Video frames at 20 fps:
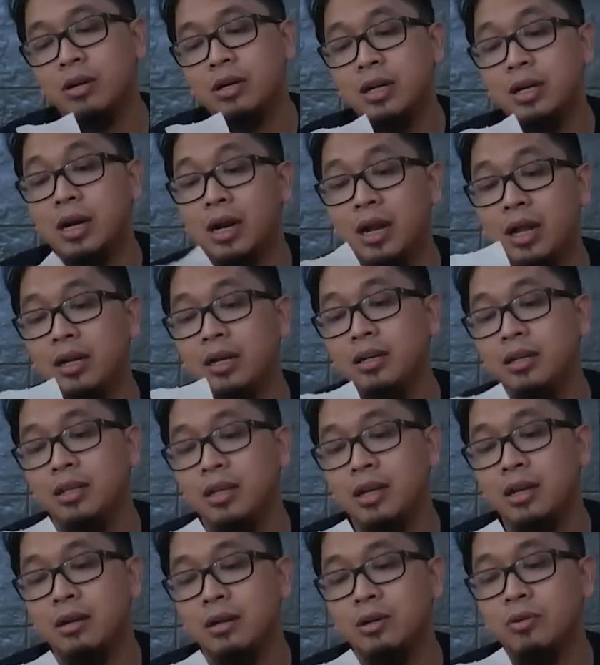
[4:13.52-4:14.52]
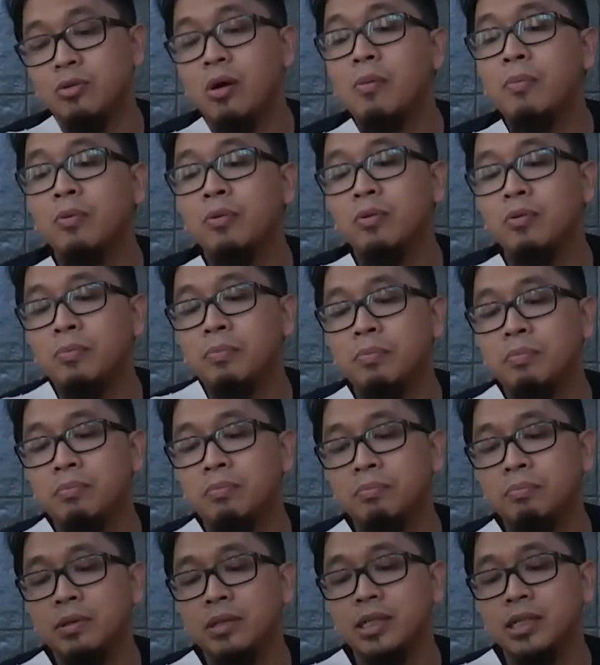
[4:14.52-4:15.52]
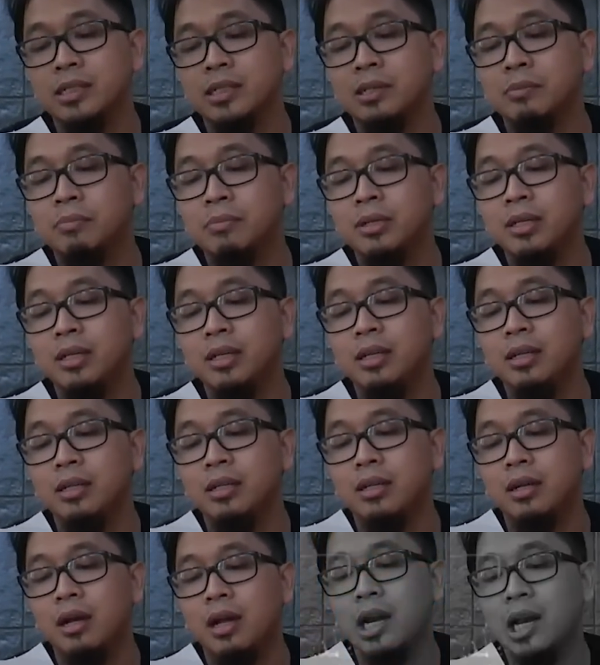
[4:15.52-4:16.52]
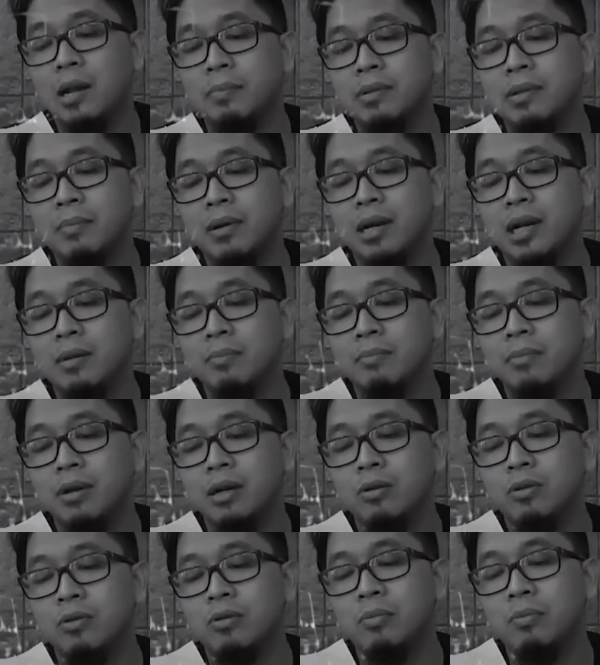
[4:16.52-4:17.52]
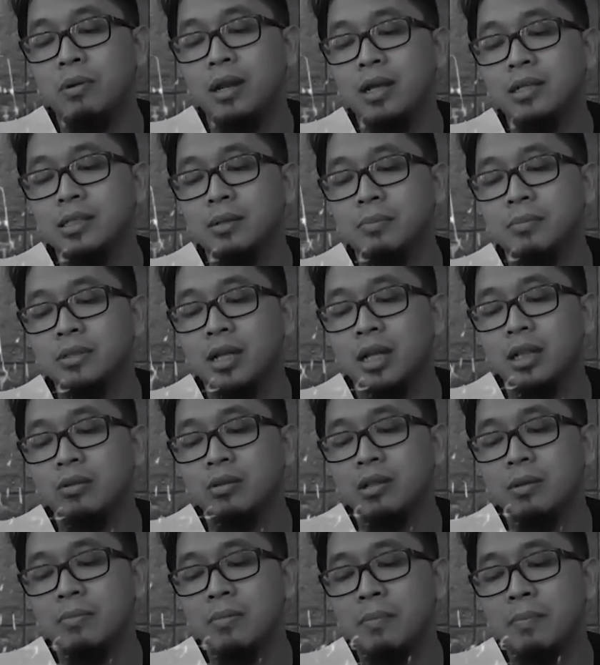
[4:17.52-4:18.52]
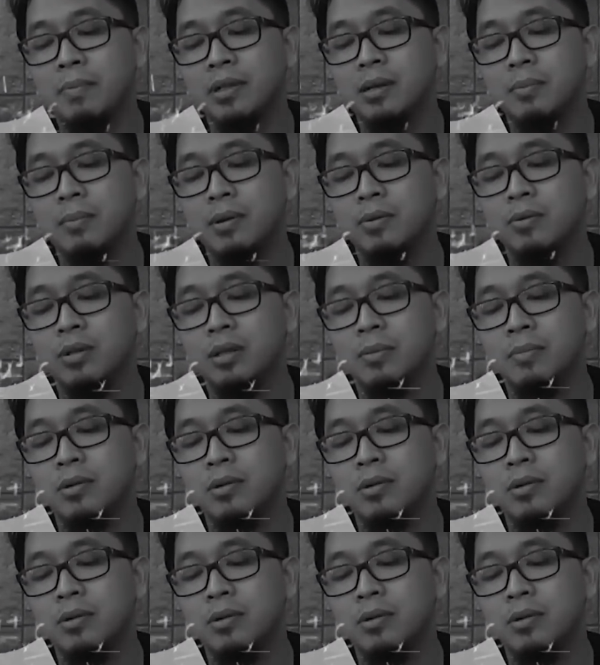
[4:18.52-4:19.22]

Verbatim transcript: orderan yang 20 pieces lebih nih. enam tambah 6, 12 tambah satu tambah empat tambah 2